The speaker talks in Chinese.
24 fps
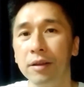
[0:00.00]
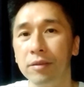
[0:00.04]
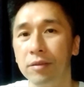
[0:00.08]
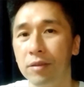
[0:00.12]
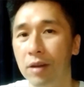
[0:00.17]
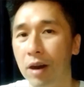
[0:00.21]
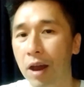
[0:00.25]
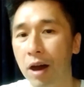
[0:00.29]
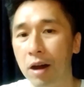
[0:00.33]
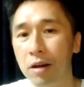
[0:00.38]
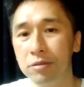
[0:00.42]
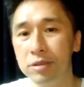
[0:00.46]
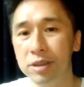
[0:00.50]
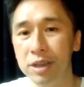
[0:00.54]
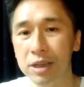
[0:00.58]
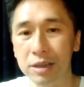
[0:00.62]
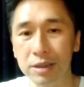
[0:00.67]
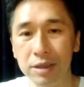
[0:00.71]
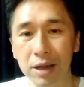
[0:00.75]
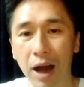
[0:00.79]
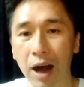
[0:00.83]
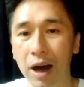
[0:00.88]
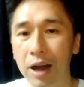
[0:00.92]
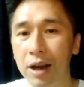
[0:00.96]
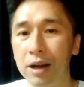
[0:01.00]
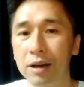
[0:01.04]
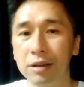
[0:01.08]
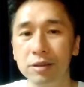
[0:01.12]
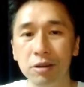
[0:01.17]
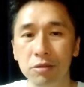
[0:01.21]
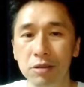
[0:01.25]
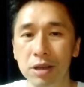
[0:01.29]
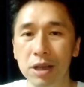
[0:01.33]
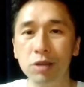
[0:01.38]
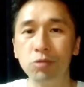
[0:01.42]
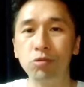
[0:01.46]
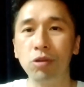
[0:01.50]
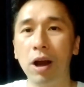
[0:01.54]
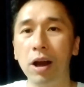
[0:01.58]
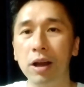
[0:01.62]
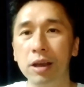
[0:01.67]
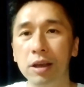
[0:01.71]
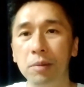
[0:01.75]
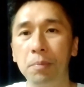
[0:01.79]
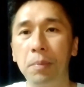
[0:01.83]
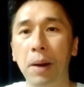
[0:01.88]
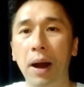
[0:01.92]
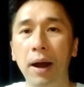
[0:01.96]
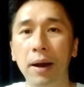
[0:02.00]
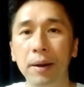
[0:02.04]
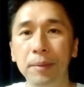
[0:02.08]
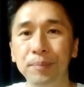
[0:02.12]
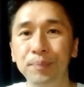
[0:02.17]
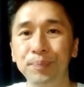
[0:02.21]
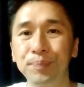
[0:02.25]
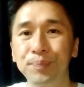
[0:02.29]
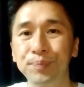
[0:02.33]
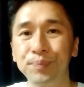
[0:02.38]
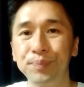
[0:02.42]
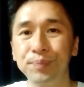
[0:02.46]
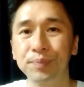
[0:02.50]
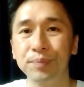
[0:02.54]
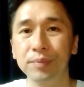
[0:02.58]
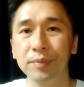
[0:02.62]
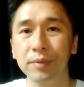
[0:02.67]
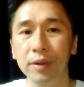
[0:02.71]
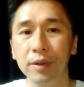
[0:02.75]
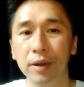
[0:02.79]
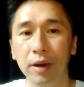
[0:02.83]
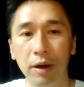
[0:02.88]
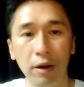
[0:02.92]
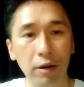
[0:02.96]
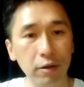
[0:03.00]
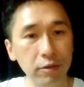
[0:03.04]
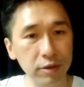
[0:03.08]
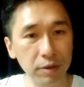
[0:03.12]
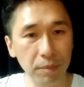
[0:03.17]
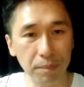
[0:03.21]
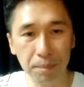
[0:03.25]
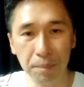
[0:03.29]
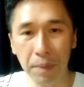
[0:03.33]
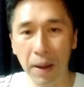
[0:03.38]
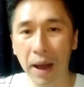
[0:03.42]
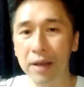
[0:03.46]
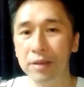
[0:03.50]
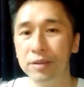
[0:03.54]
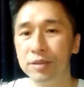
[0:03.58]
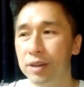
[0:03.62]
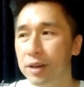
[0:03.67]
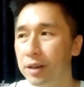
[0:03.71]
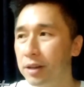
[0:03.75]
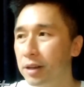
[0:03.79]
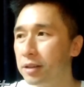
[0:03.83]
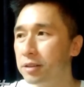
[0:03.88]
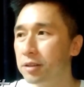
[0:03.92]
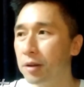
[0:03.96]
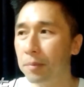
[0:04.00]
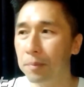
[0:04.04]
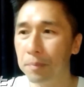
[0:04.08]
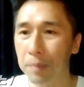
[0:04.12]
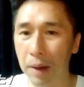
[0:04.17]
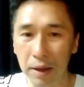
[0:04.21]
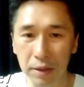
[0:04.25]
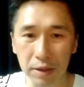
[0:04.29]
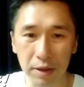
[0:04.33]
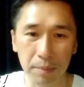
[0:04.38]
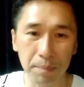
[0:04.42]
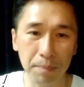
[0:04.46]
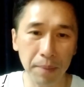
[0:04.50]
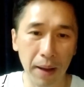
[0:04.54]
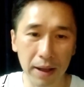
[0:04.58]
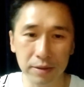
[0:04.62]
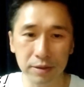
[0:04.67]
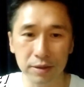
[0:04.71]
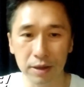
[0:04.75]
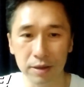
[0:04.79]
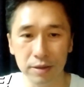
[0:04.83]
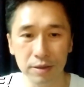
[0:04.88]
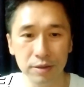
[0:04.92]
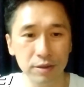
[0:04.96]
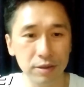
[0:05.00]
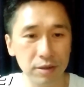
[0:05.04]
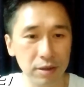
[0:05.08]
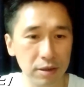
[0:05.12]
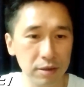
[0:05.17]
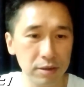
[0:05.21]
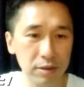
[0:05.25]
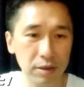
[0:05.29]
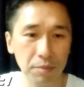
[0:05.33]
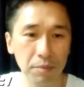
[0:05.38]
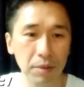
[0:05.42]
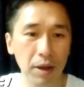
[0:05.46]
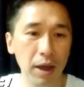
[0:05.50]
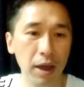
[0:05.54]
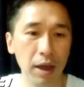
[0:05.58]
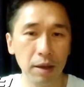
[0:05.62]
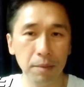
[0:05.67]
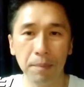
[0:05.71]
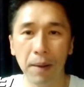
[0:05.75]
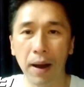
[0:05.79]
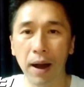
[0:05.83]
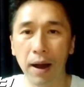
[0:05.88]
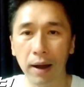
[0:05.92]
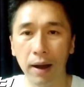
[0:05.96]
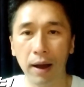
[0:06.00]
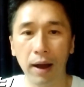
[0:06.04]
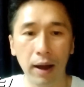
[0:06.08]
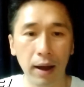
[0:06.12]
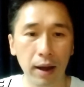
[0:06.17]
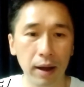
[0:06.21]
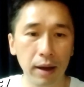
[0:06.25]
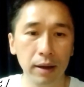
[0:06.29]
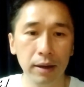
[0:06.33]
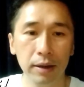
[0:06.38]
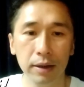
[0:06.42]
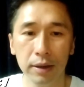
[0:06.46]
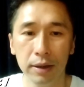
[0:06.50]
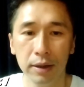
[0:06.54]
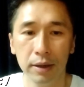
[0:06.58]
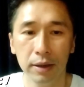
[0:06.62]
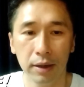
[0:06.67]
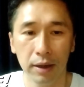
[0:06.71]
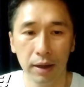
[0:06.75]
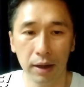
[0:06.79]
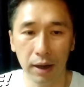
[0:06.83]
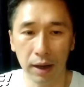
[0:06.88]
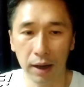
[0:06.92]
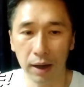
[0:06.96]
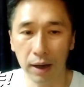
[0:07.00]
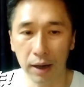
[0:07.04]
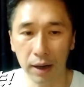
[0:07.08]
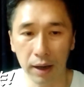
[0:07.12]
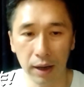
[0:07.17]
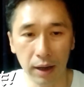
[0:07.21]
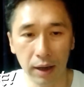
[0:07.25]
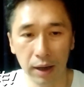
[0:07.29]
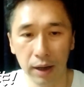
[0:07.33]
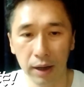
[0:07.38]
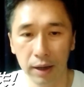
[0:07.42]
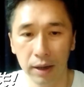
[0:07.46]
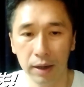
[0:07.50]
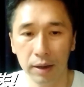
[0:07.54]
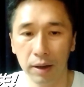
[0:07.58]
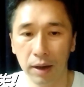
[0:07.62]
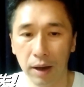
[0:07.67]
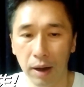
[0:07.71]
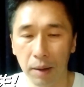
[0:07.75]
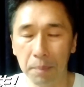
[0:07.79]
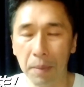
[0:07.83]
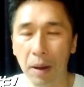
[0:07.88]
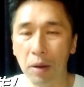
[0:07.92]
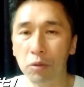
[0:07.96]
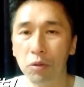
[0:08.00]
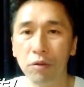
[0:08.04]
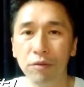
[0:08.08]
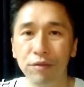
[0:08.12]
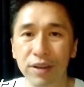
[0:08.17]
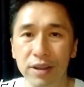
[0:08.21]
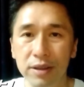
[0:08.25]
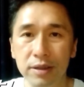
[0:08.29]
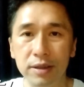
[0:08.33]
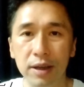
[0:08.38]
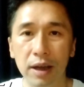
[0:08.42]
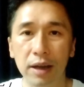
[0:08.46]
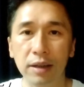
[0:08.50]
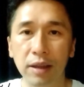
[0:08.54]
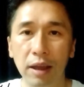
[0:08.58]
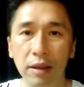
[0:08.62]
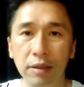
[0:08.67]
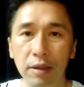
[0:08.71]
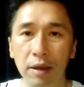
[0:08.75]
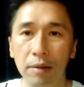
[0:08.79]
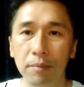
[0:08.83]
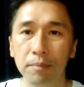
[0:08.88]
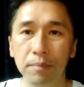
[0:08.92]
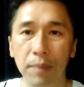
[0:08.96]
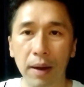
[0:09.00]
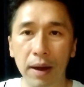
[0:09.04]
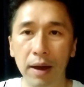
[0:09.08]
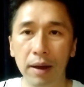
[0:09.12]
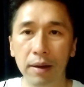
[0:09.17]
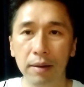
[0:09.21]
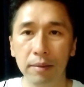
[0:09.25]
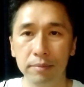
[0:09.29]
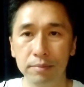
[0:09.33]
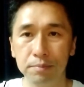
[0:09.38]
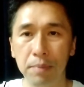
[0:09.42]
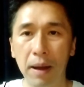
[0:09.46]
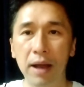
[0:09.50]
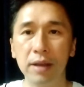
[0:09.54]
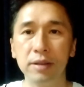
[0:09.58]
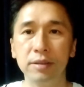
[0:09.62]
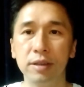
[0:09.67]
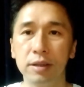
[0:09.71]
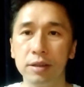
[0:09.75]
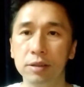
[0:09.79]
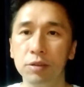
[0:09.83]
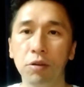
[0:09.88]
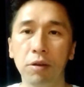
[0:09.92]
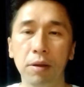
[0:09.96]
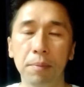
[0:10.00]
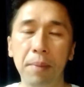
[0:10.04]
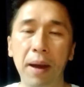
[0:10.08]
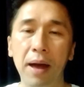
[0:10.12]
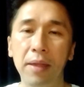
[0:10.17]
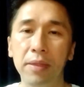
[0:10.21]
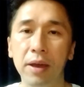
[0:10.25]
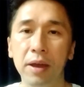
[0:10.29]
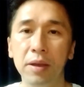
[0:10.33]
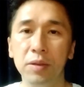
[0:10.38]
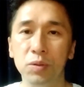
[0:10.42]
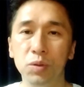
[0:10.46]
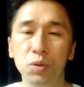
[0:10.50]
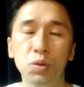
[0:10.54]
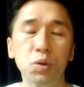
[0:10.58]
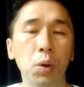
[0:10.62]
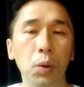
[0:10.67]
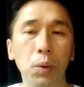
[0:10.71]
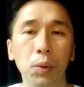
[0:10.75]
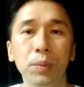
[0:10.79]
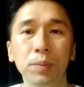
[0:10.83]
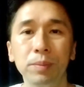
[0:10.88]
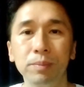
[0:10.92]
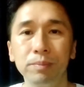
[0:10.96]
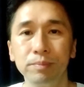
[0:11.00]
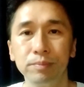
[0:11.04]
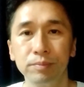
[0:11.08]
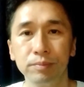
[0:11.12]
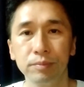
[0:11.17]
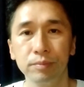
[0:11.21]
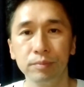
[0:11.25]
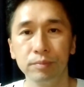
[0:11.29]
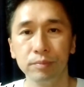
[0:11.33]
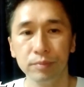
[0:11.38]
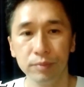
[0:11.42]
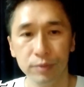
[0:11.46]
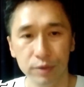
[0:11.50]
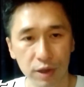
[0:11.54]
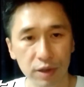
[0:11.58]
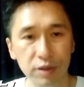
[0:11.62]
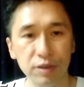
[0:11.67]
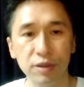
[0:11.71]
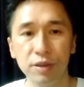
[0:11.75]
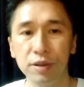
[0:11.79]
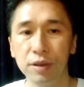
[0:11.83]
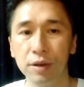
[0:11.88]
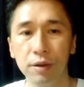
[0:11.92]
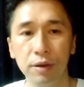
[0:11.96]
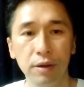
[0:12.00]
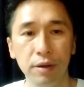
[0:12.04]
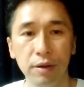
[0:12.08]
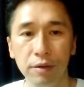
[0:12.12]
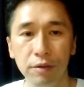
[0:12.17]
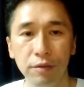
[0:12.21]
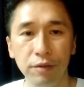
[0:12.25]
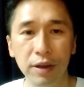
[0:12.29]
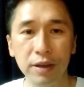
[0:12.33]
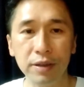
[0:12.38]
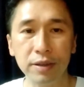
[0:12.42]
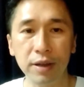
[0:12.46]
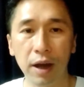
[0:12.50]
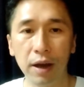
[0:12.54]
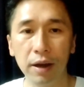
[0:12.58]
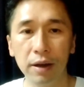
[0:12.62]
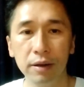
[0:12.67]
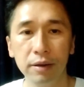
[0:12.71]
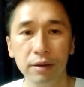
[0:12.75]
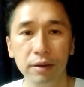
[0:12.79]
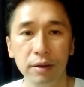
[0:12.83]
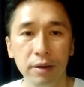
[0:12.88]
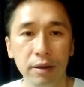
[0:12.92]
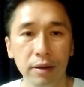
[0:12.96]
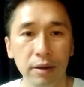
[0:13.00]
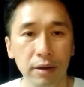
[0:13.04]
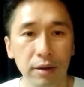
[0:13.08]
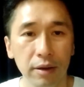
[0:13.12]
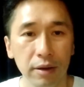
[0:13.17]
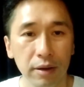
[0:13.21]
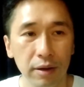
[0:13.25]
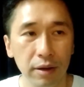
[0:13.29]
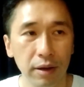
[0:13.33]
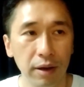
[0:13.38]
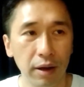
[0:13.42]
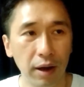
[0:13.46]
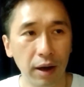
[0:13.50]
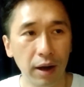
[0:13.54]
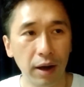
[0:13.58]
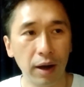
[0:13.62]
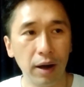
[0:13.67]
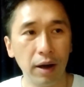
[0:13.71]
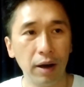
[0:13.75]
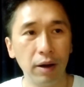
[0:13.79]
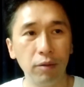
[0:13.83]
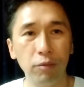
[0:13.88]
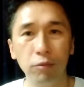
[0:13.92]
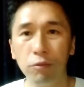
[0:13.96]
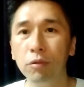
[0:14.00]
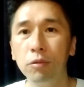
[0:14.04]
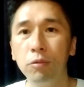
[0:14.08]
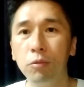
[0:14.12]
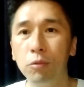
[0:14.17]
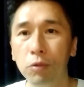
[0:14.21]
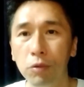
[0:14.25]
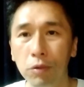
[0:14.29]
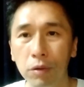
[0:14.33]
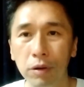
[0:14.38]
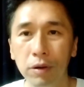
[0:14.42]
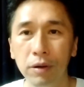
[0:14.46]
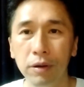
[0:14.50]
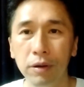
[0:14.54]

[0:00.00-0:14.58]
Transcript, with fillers: 然后警察呢就一抓一把，然后就判刑了，就把你判成是什么黑帮啊、啊、呃、暴动分子啊等等，判判刑就会判得很重，这是非常呃无辜